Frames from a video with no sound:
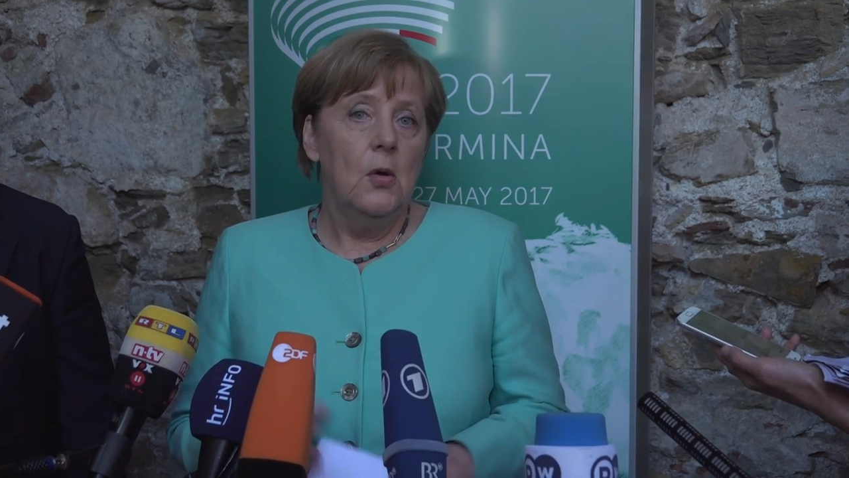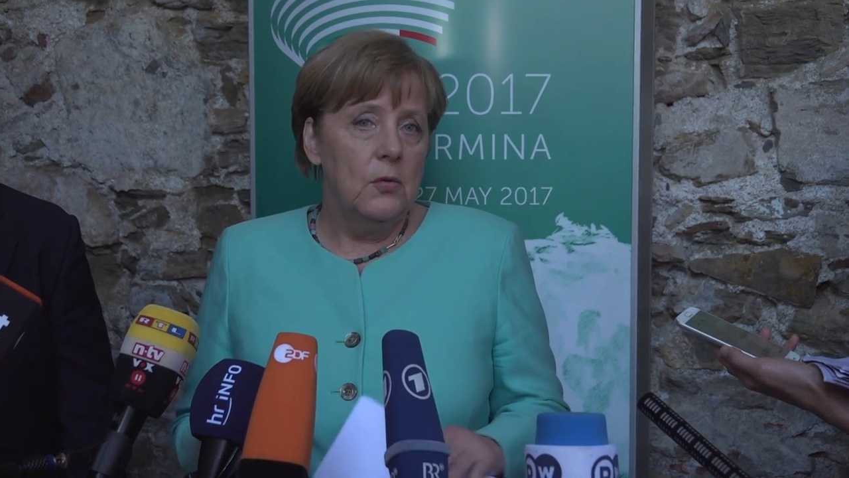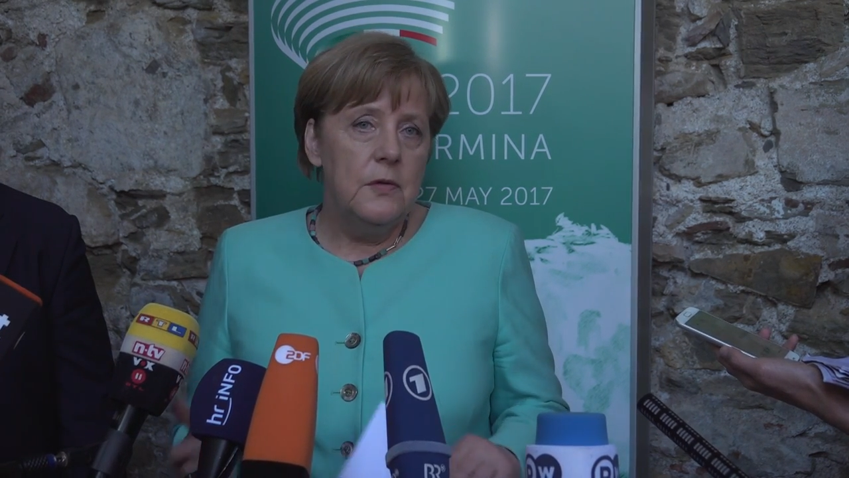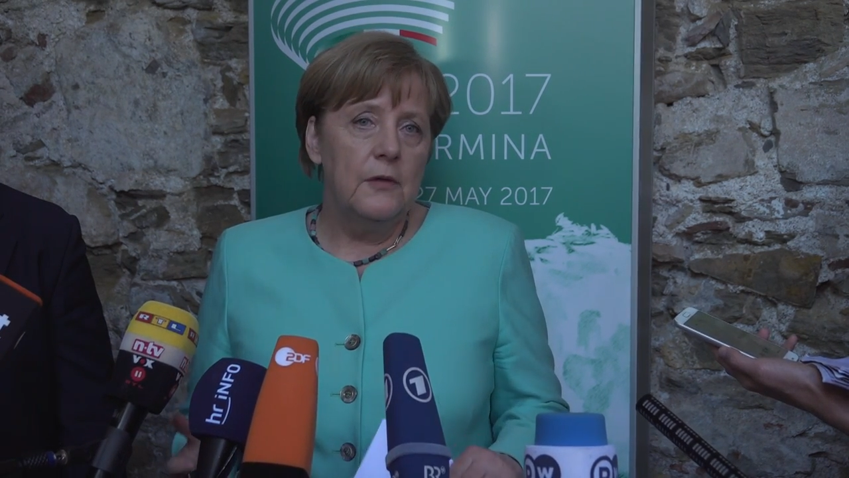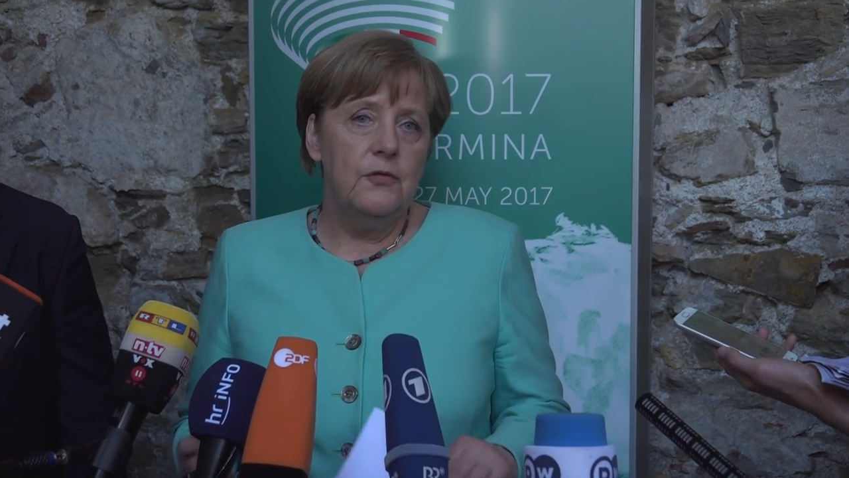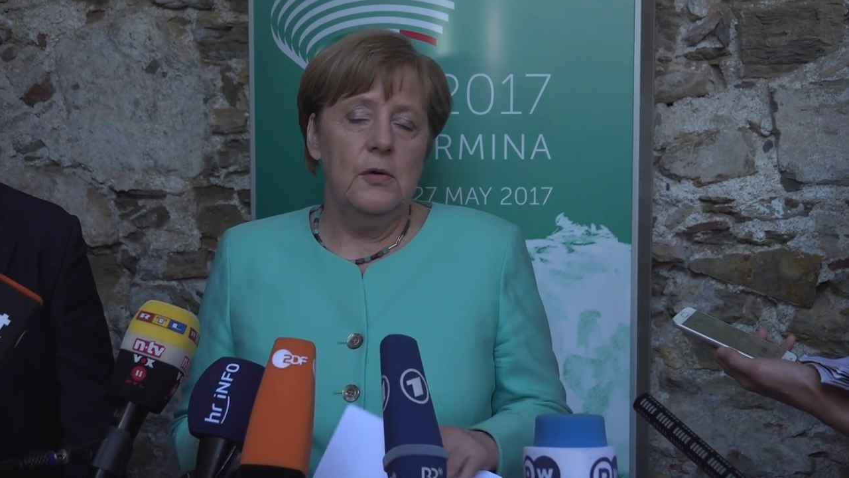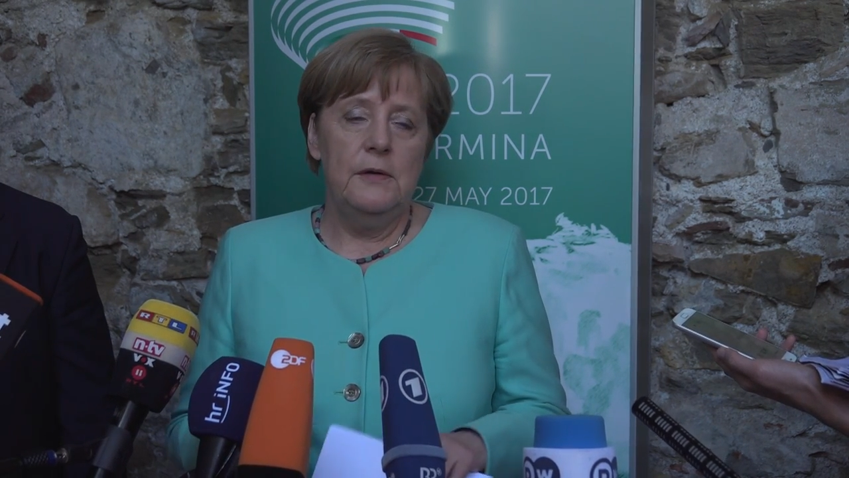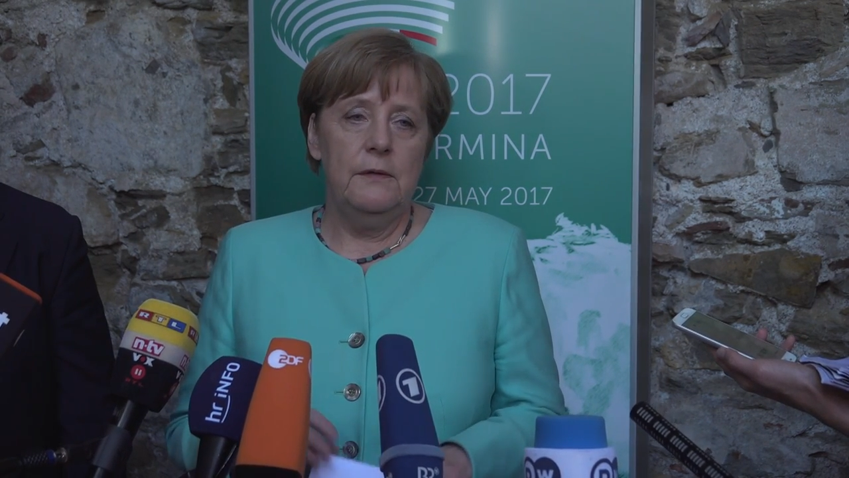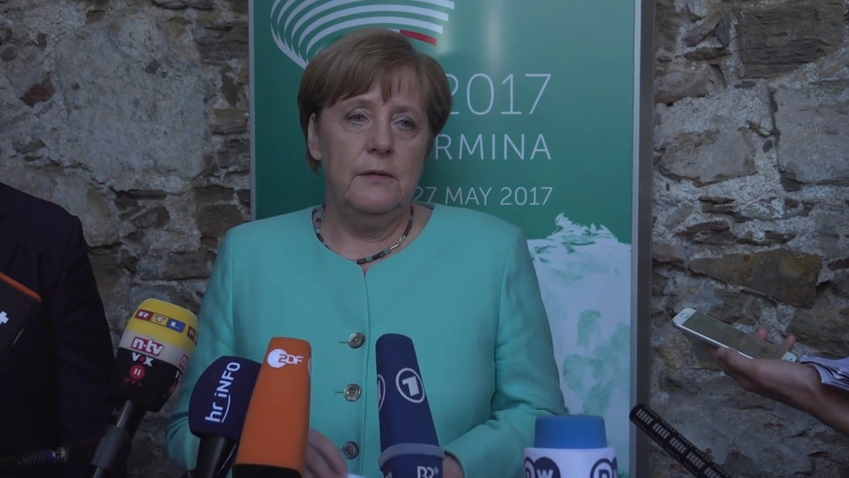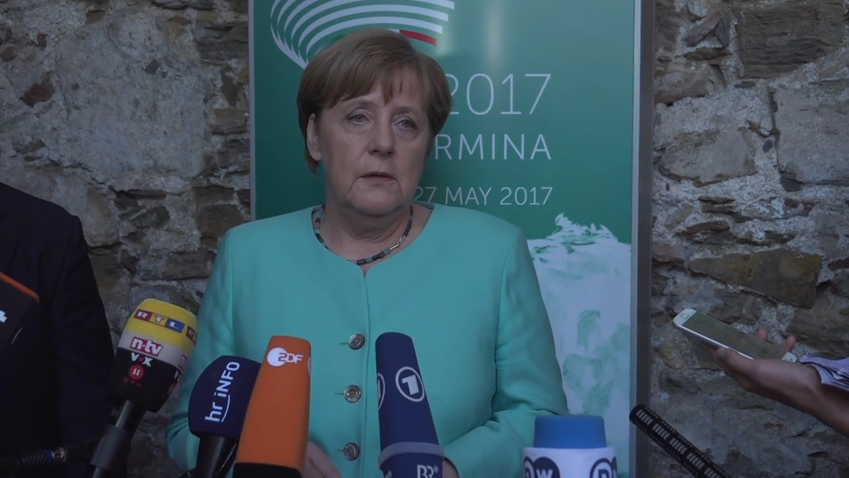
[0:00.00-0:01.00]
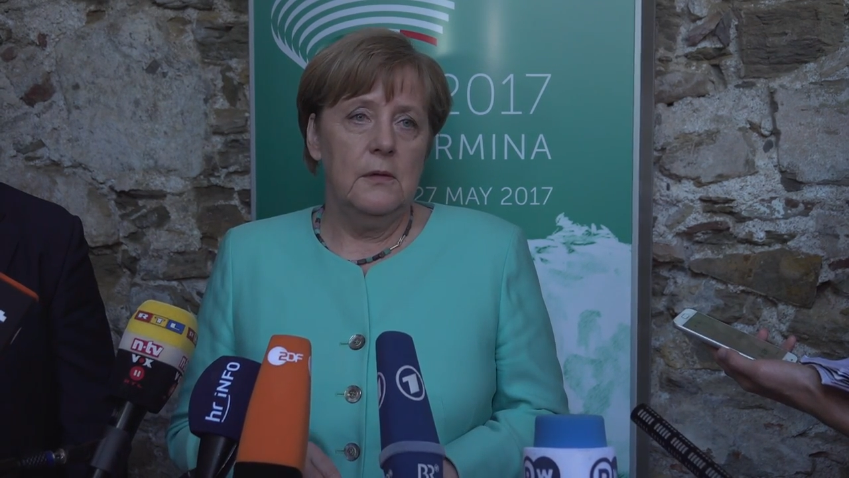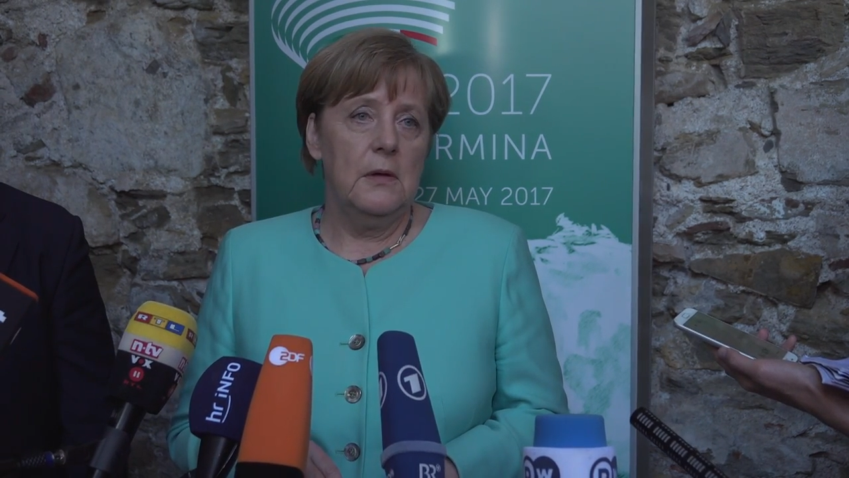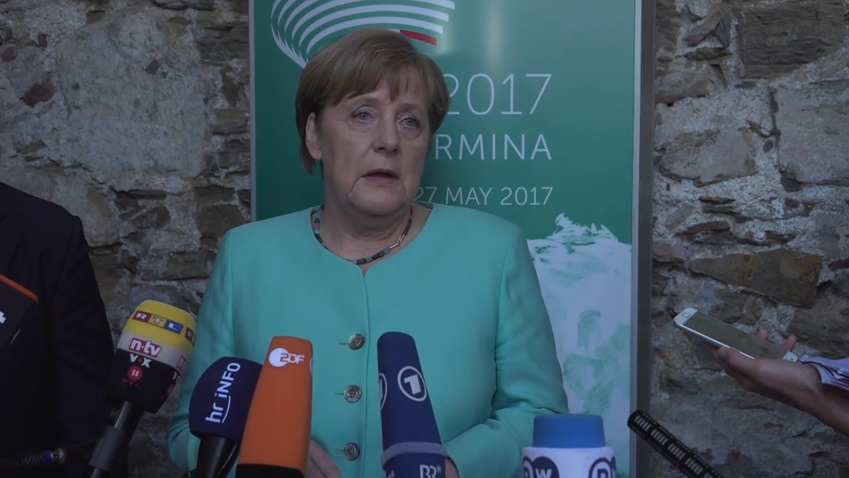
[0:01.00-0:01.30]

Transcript: und natürlich äh,